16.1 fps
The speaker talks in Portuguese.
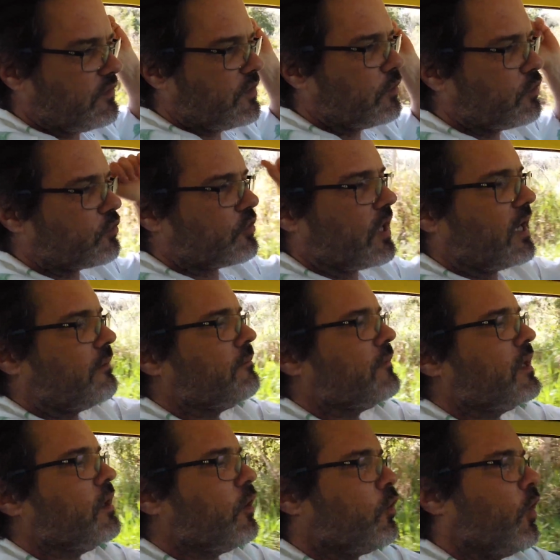de usar
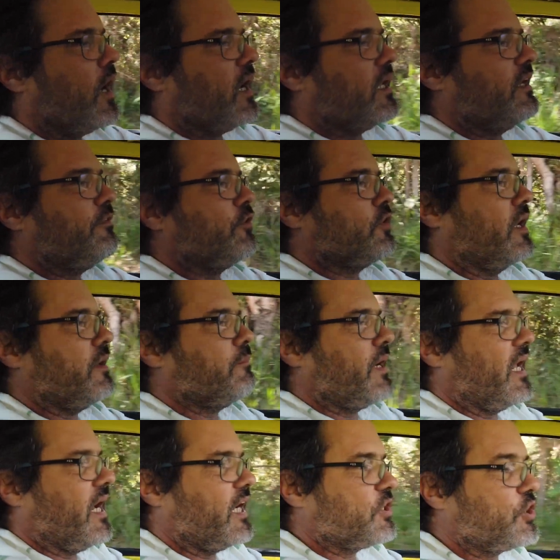com alívio da
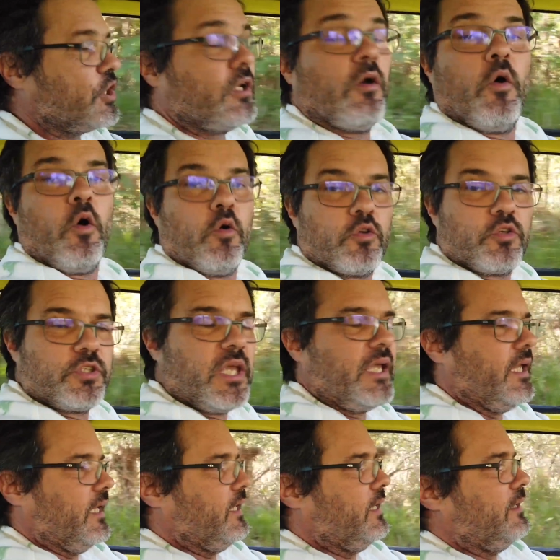embreagem ou
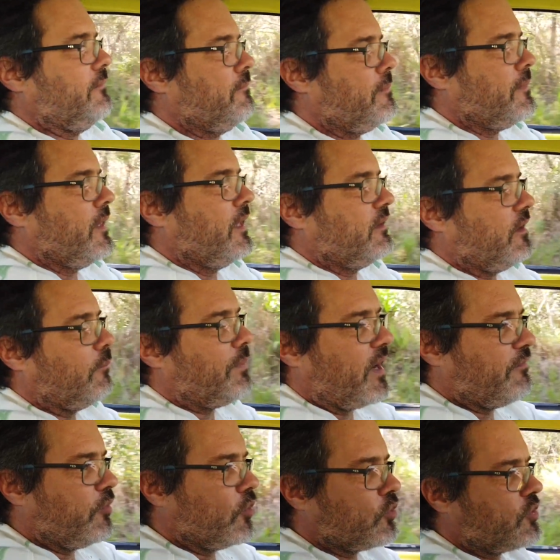sem ele. Então
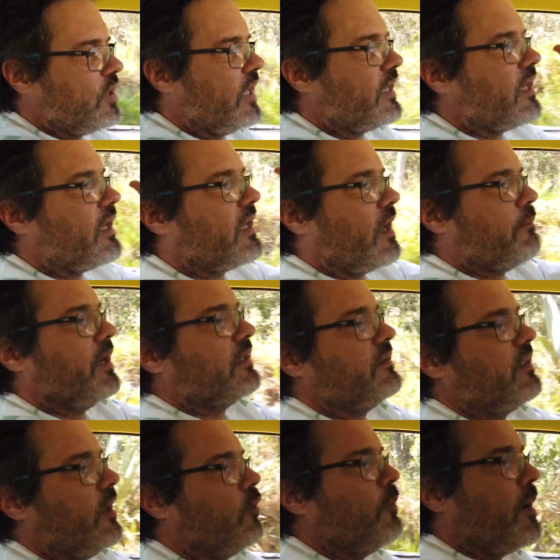para você que quer
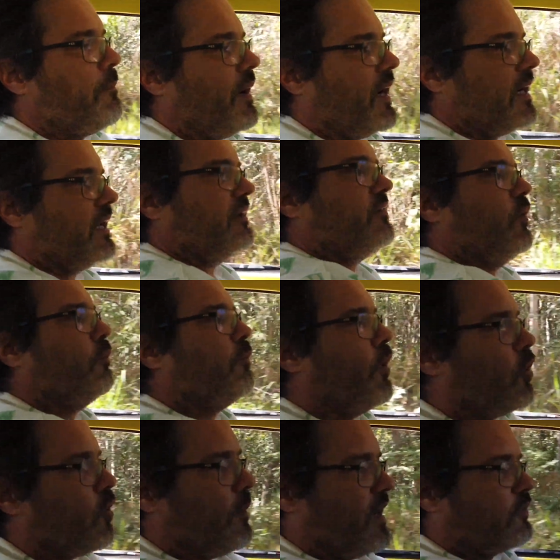manter uma aparência um
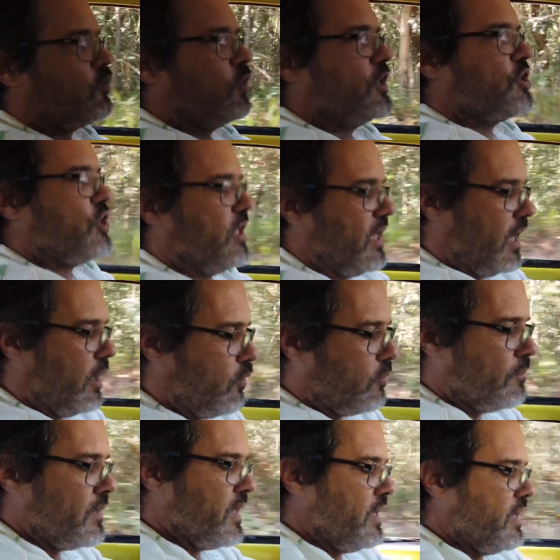pouco mais
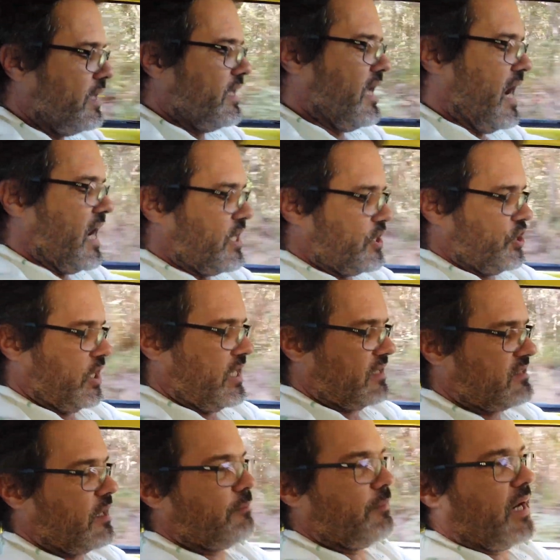original e acha
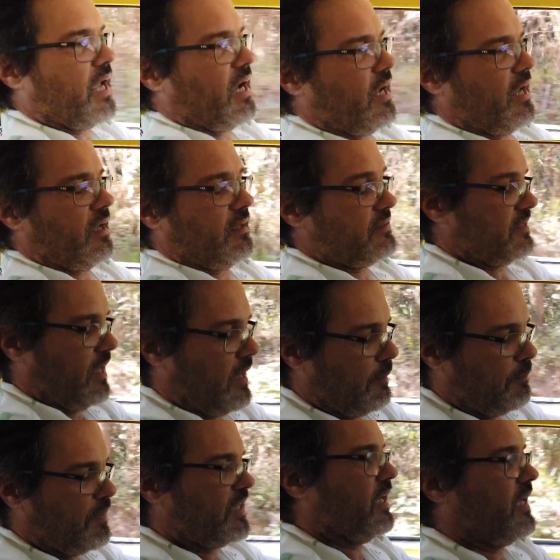que essa,
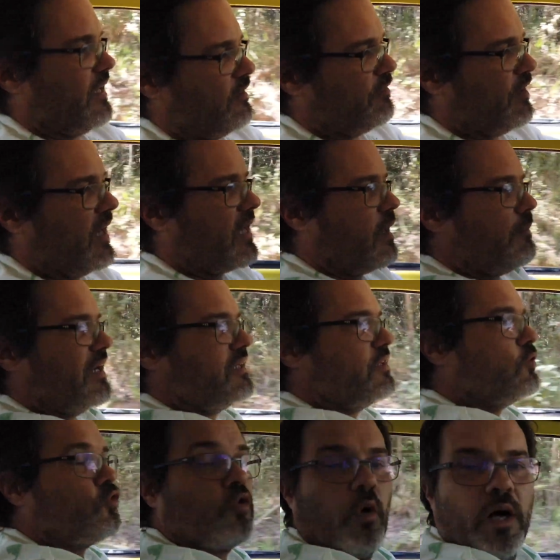essa pedaleira vai acabar
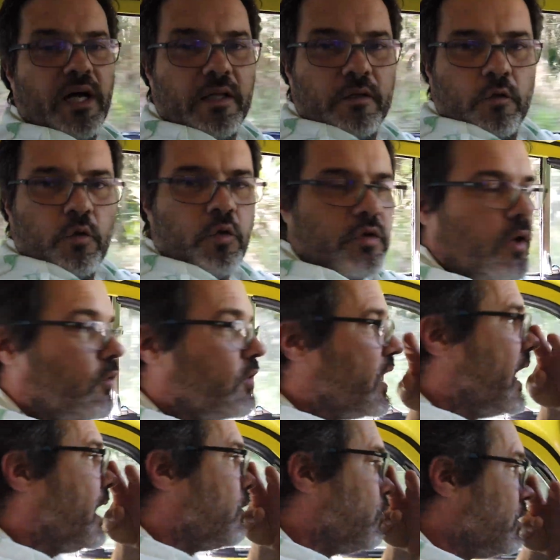destoando do teu
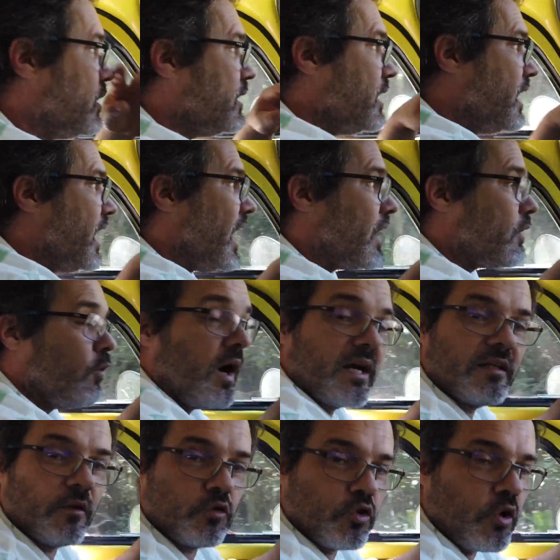carro,
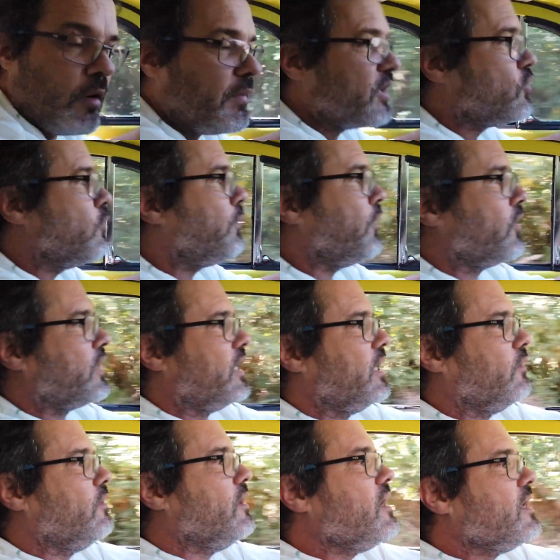aguarda só mais um
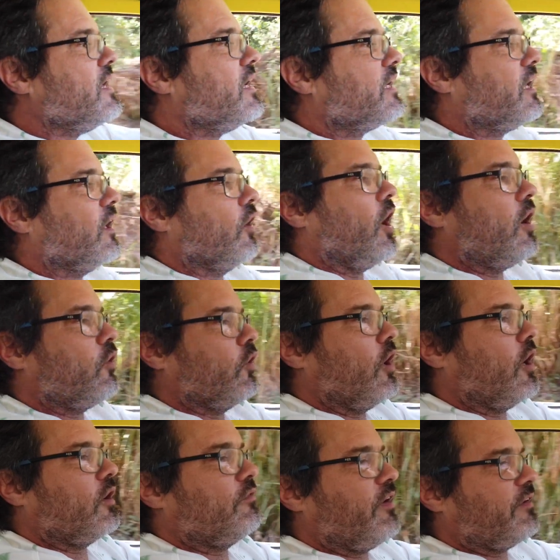pouquinho que logo
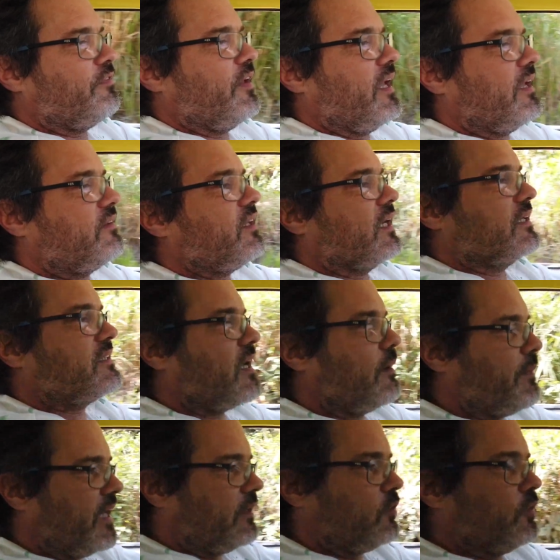logo vai vir esse
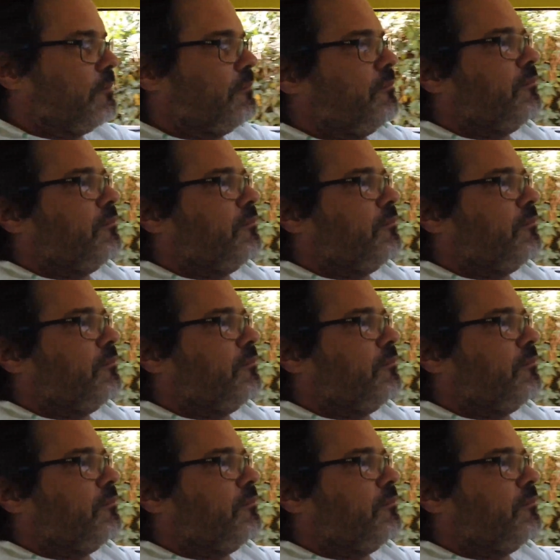lançamento,